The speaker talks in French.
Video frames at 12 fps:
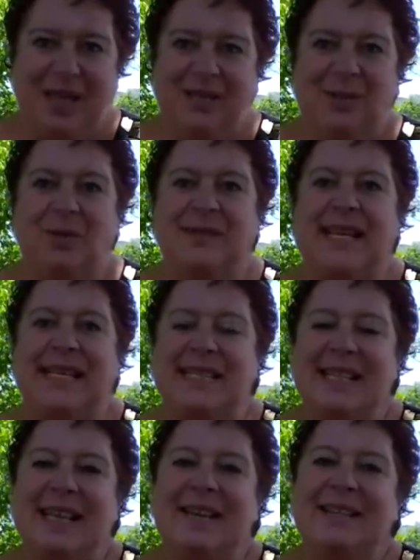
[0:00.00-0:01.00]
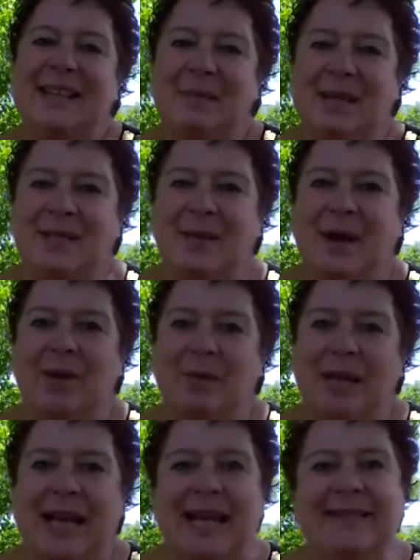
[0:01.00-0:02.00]
Donc, c'est-à-dire qu'avec ta maison à
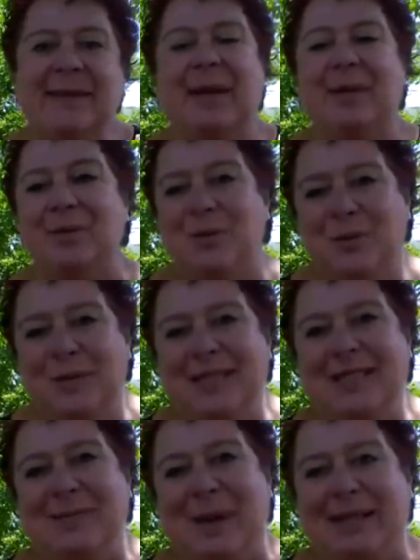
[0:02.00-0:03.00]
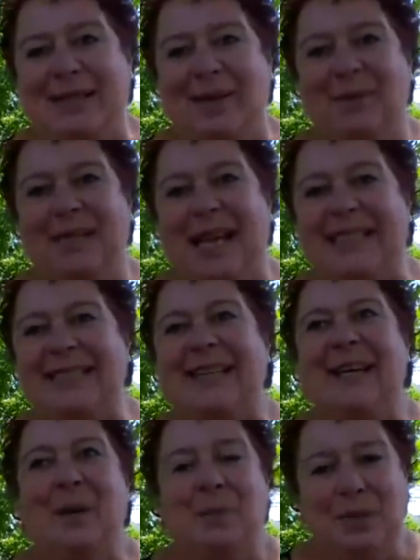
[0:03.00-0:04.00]
roulettes, eh ben, tu n'utilises pas tes roulettes
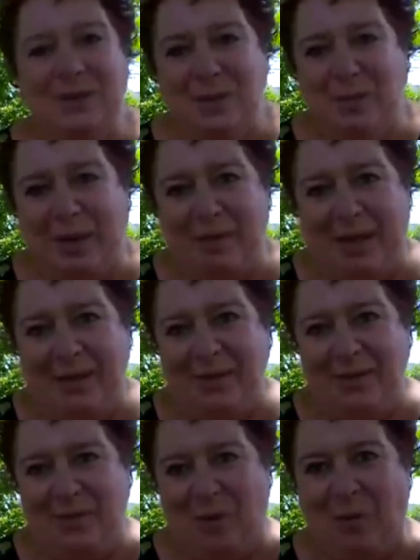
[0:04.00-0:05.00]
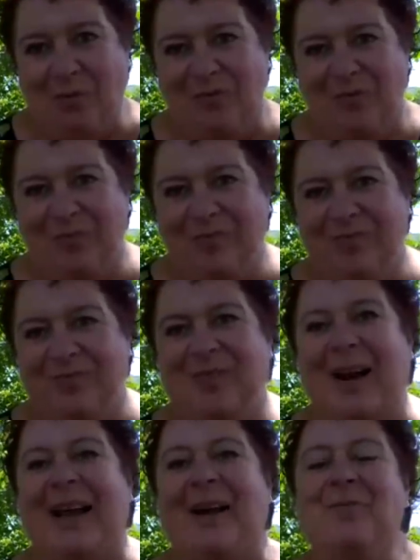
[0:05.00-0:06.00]
pendant pas mal de temps.
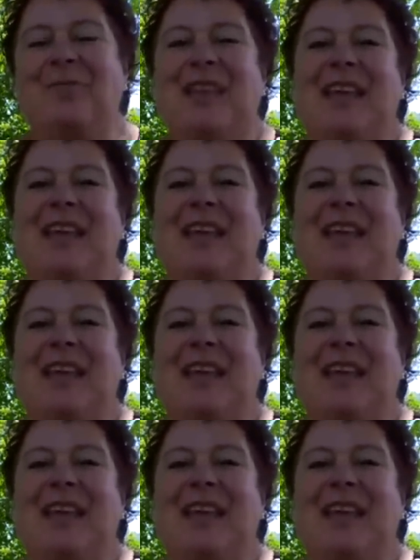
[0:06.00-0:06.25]
Voilà.